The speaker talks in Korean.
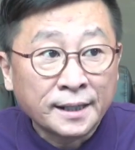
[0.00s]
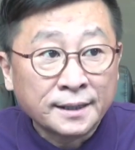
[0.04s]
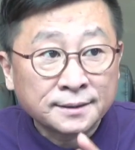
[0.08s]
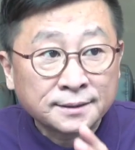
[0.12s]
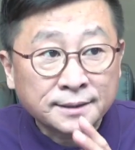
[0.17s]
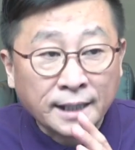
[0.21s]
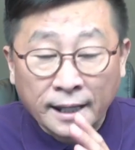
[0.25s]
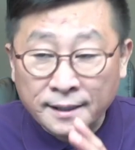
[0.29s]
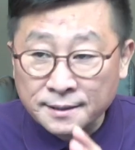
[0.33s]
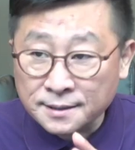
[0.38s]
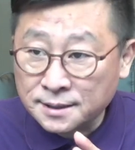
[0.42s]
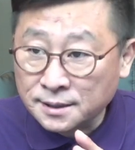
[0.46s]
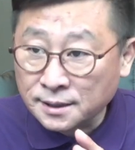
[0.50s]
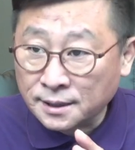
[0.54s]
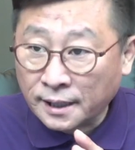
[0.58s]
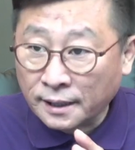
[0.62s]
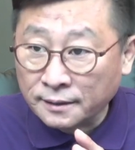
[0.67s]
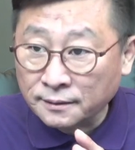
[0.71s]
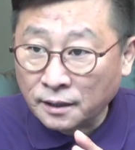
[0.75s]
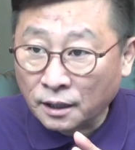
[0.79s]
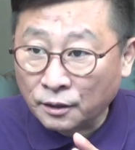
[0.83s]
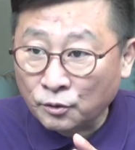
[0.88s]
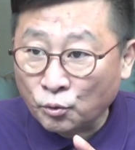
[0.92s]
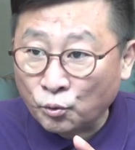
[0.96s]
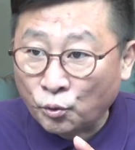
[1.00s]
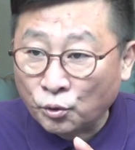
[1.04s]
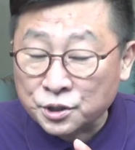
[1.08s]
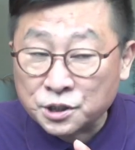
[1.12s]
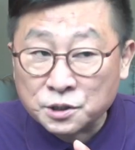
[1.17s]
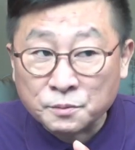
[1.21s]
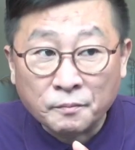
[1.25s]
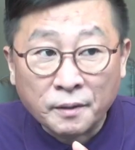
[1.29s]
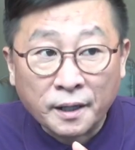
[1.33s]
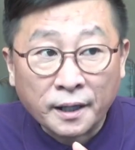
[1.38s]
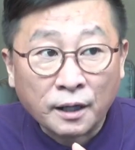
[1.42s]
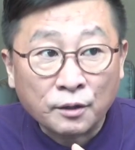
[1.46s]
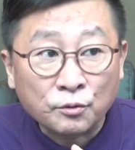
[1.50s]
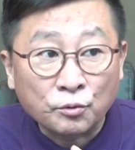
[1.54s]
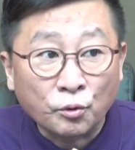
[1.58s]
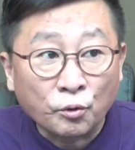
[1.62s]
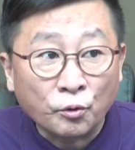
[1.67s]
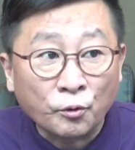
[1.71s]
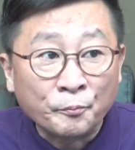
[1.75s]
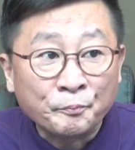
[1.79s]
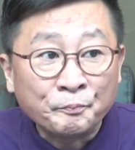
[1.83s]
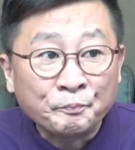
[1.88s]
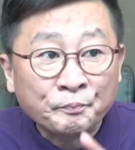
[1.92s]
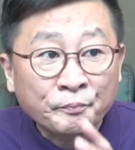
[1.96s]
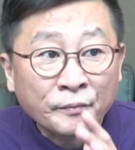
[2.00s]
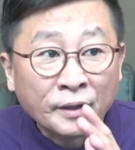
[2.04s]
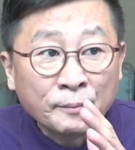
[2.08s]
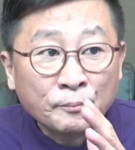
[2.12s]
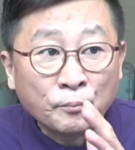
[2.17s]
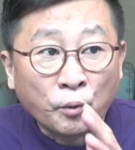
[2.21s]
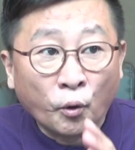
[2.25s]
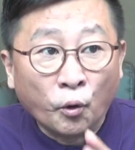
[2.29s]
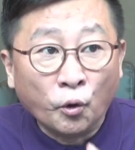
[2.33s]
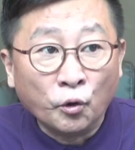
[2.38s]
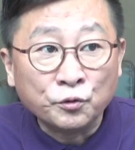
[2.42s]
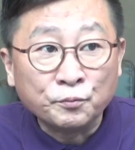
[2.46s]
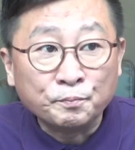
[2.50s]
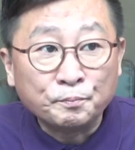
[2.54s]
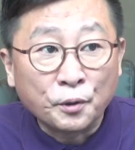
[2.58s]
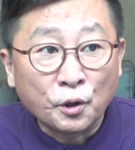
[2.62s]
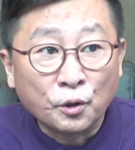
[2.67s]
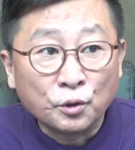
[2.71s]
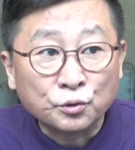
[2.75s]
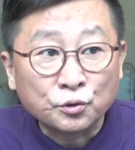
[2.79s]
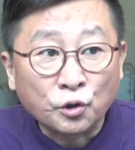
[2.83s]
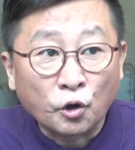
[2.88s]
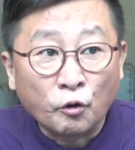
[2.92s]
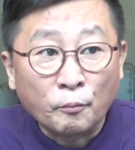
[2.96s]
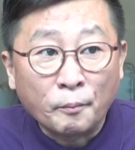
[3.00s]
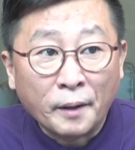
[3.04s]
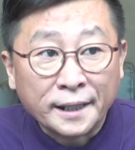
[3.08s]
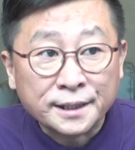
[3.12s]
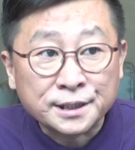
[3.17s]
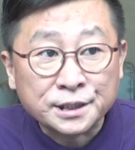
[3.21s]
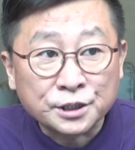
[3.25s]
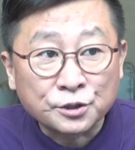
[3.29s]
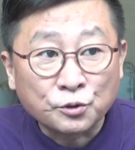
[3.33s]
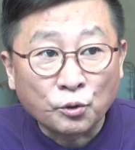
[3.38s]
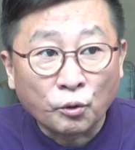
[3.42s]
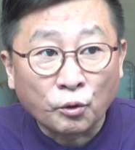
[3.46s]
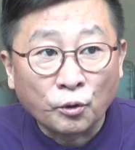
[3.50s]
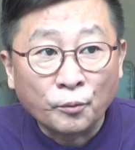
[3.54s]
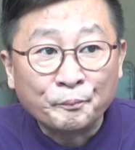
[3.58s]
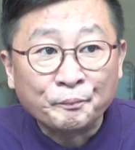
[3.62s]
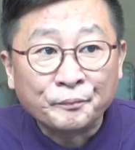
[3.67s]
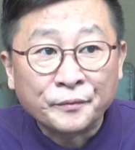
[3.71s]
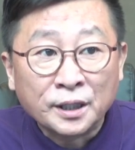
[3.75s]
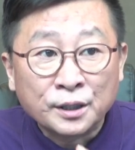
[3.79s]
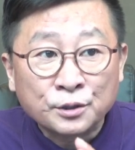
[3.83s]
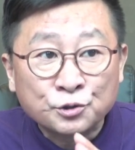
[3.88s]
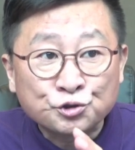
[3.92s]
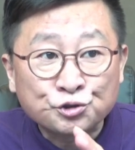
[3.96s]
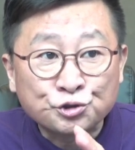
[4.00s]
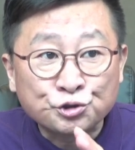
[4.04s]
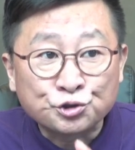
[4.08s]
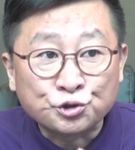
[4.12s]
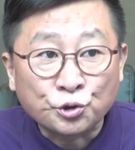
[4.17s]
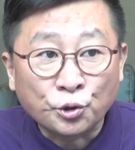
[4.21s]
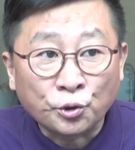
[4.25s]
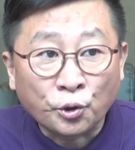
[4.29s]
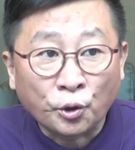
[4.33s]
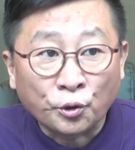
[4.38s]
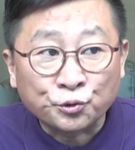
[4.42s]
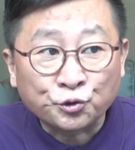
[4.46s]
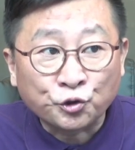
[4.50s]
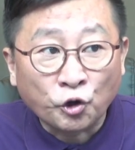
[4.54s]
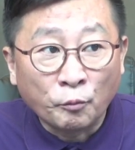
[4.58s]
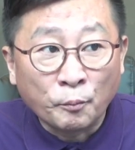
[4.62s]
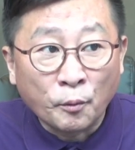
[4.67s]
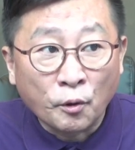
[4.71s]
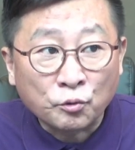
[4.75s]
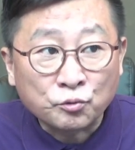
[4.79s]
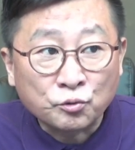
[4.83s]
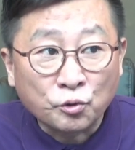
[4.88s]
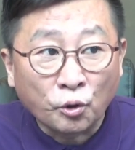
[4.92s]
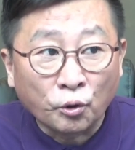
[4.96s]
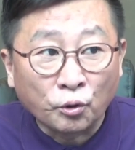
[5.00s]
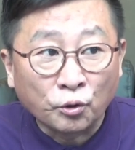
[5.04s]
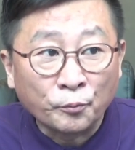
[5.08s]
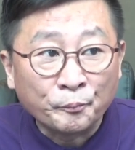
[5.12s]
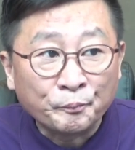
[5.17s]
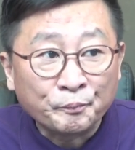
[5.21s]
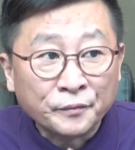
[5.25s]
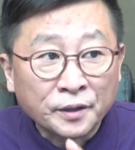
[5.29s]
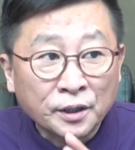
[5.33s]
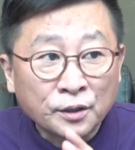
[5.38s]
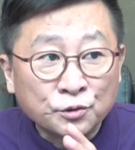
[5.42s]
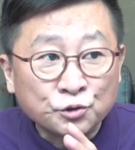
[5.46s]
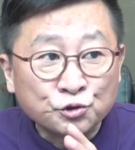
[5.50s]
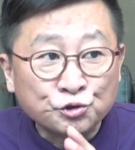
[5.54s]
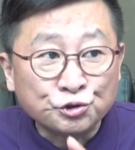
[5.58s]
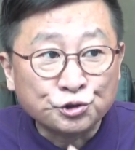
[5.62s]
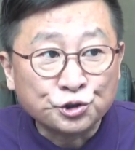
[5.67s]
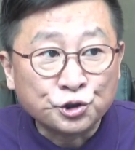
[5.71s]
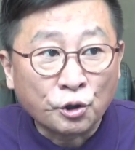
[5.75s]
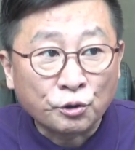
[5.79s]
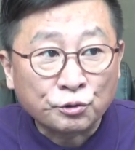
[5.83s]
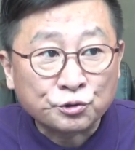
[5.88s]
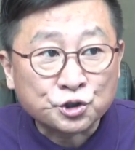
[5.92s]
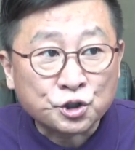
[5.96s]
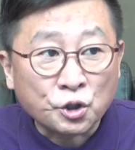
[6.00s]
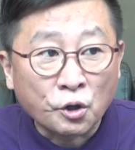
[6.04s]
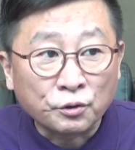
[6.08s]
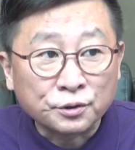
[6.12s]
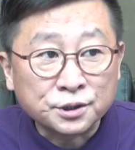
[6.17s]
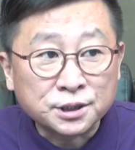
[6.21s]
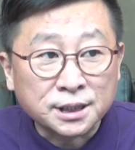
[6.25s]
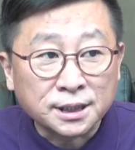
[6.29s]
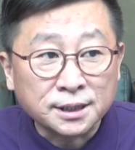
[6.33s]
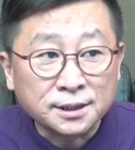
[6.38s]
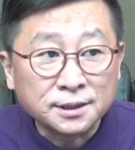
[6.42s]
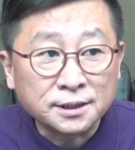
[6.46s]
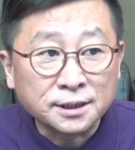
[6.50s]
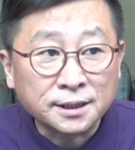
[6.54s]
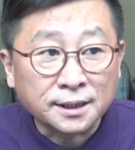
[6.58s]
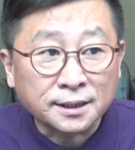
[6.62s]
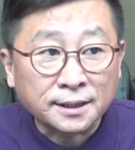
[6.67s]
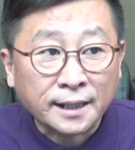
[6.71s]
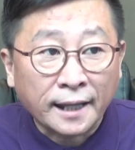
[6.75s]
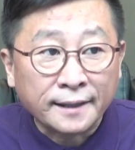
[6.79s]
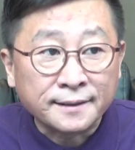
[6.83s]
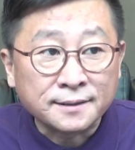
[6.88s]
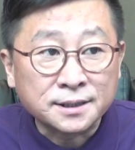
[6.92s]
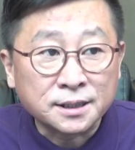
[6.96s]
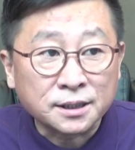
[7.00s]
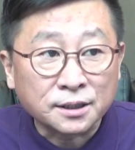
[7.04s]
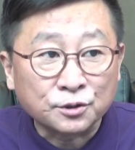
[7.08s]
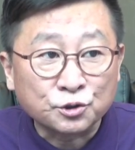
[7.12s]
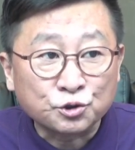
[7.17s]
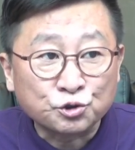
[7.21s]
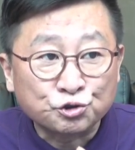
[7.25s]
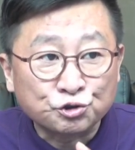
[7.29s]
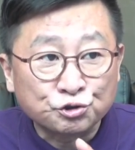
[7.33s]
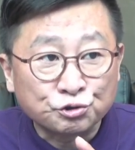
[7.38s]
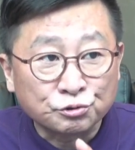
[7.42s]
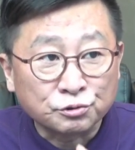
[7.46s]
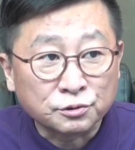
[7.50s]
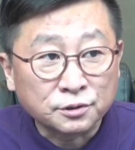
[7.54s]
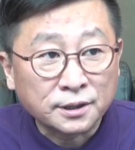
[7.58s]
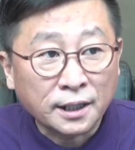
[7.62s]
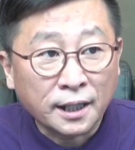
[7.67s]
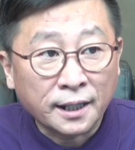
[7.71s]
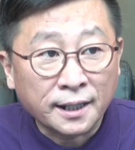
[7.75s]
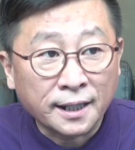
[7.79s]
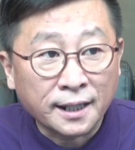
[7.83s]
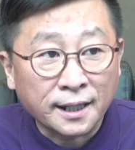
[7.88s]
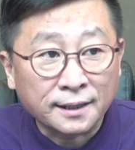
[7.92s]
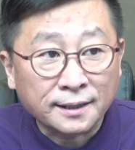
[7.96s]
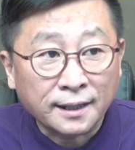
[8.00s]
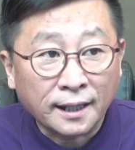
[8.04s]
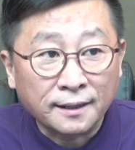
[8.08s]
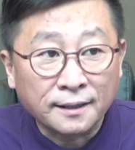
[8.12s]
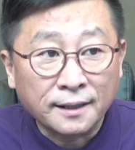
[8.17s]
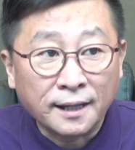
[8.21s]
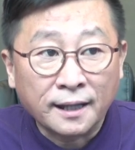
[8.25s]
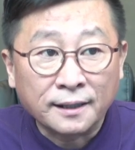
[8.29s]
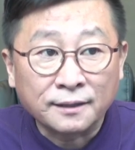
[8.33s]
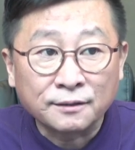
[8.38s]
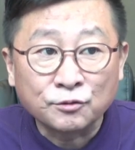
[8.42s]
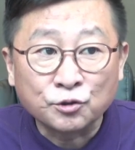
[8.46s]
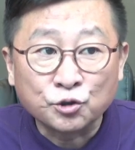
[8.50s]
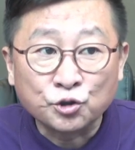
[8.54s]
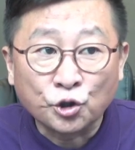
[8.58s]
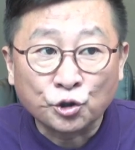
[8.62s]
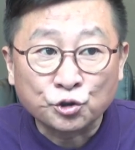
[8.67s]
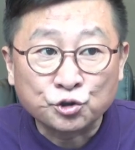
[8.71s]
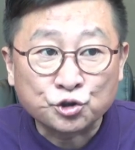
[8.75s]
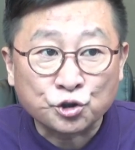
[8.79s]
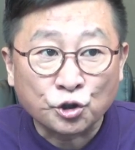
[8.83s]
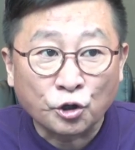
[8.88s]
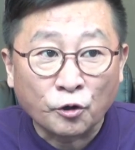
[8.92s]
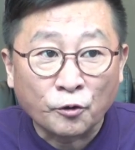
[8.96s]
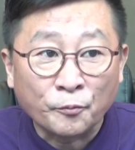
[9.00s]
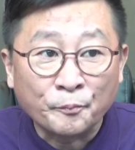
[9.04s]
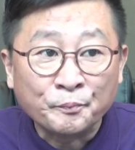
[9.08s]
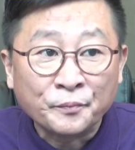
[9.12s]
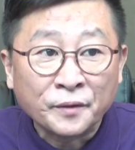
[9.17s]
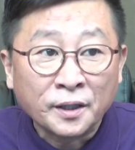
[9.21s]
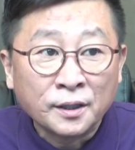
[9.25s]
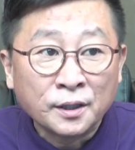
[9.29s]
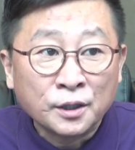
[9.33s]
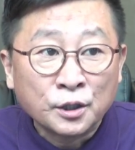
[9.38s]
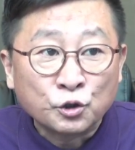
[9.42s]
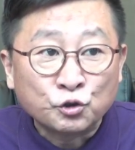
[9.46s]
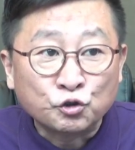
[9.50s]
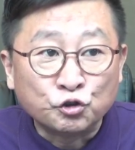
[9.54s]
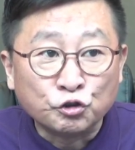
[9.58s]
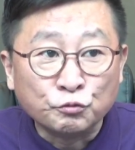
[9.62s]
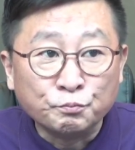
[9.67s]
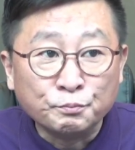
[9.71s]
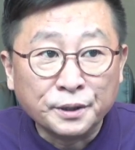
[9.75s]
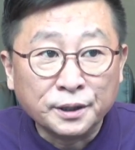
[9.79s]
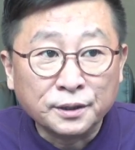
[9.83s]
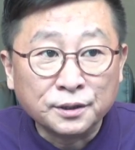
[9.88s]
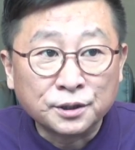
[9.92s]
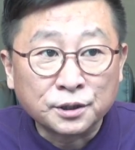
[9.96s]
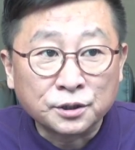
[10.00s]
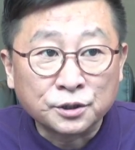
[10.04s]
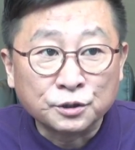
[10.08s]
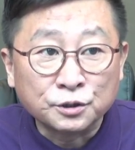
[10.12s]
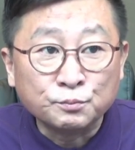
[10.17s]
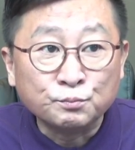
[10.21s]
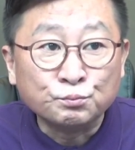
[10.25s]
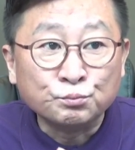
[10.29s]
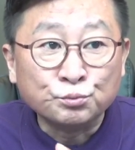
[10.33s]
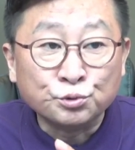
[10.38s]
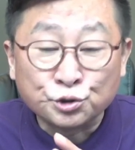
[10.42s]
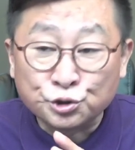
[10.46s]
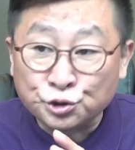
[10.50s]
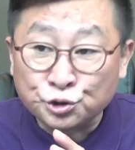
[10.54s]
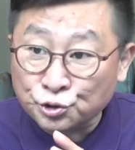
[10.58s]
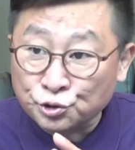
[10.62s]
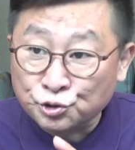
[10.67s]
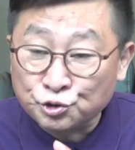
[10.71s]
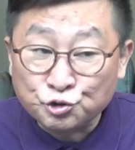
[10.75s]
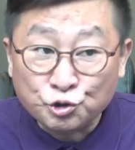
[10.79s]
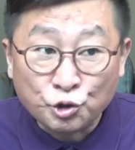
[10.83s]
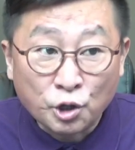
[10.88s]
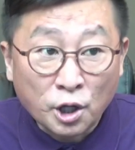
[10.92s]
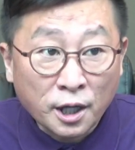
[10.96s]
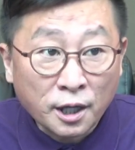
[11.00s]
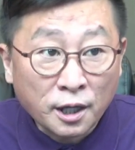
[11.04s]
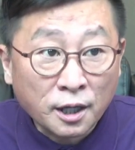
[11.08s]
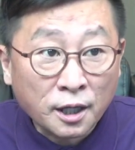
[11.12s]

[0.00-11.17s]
단식한다고 거짓말하고, 보온병으로 마시고, 수저로 떠먹고, 유력 정치인들이 단식 중단해 달란 요청, 국민들은 무슨 죄?